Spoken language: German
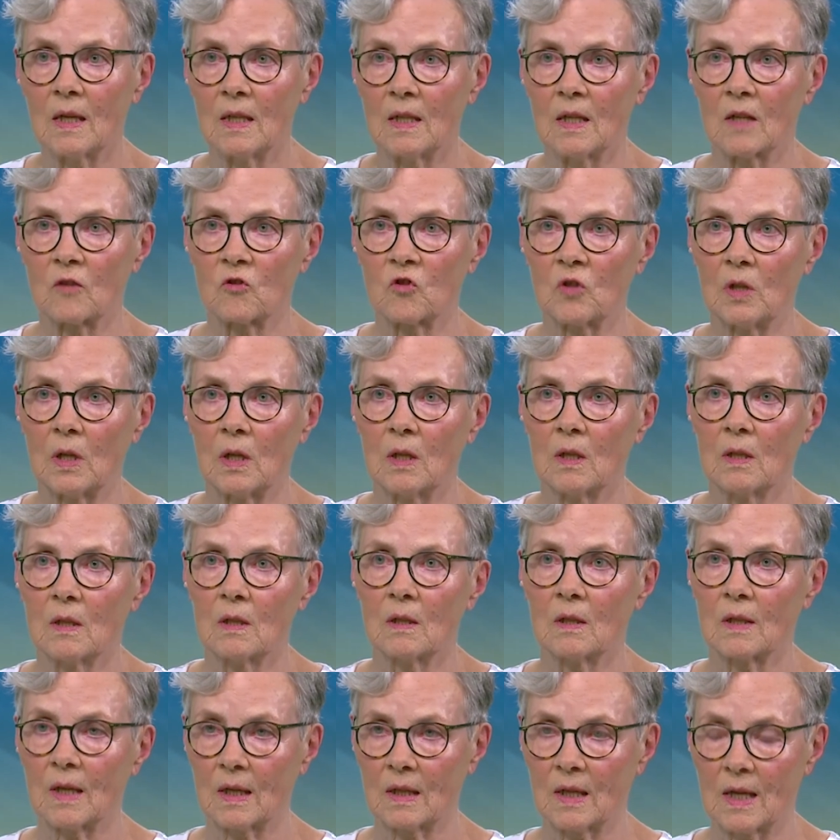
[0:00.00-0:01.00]
ihr steht,
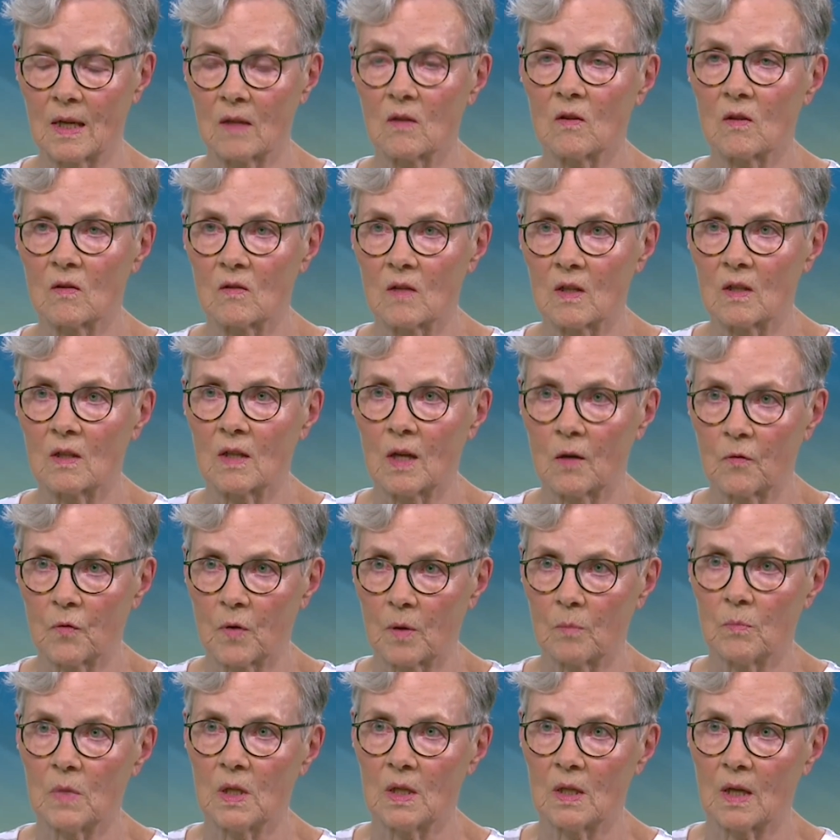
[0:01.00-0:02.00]
dann kann sie sich der
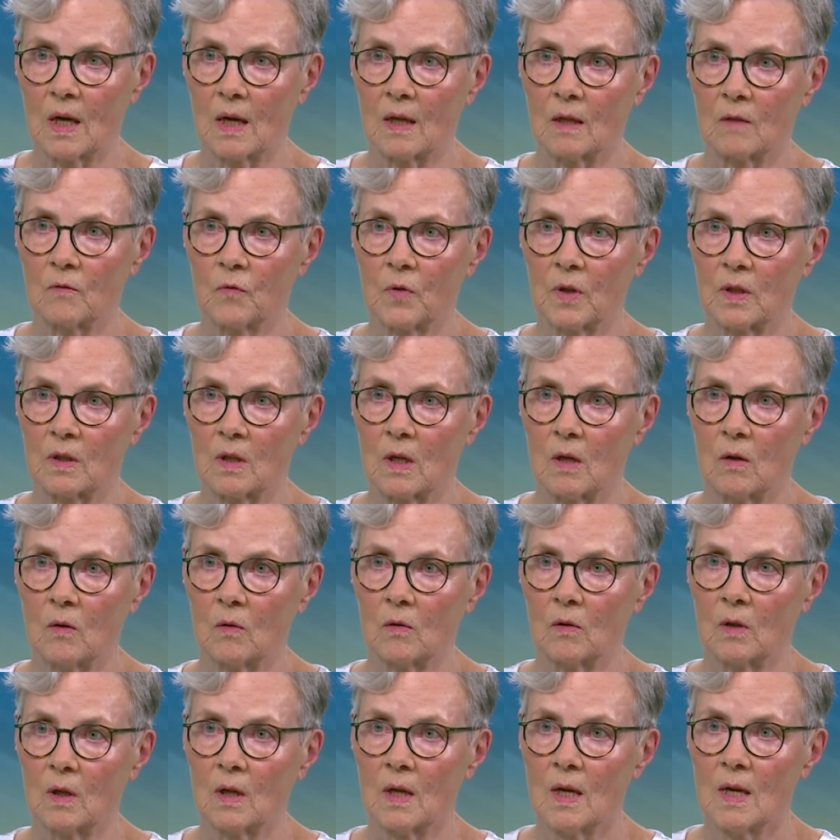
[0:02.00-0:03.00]
Familie
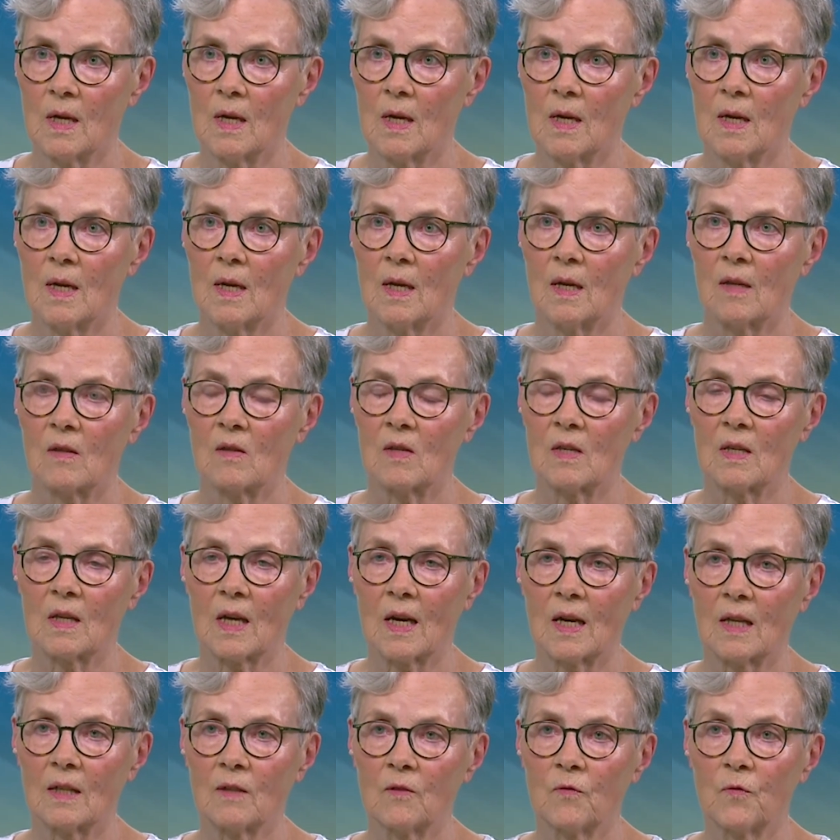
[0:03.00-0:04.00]
anvertrauen. Sie
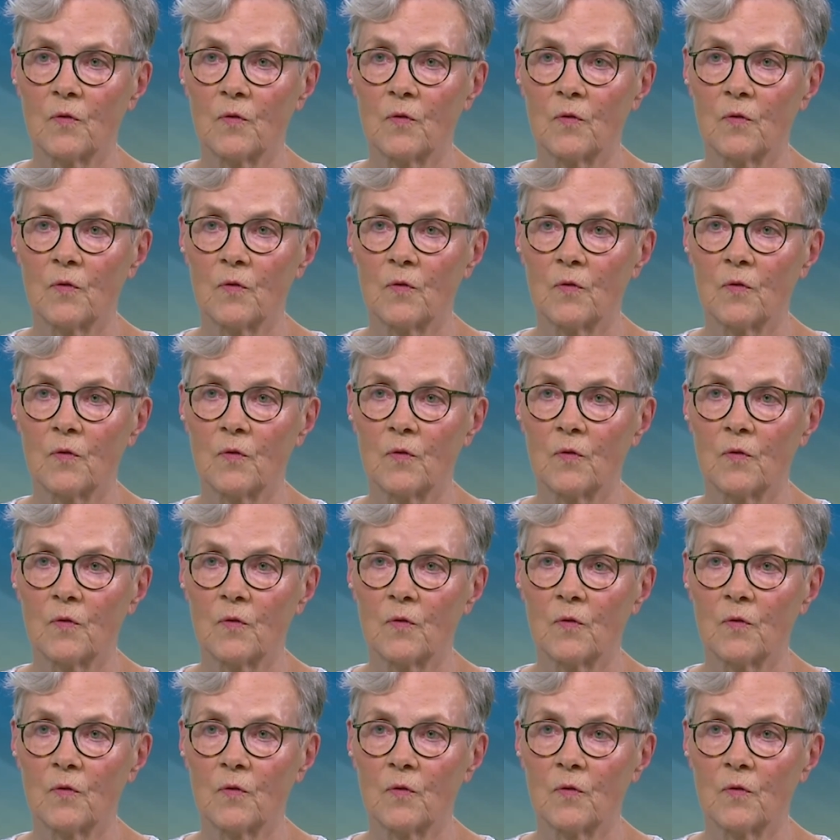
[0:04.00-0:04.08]
kann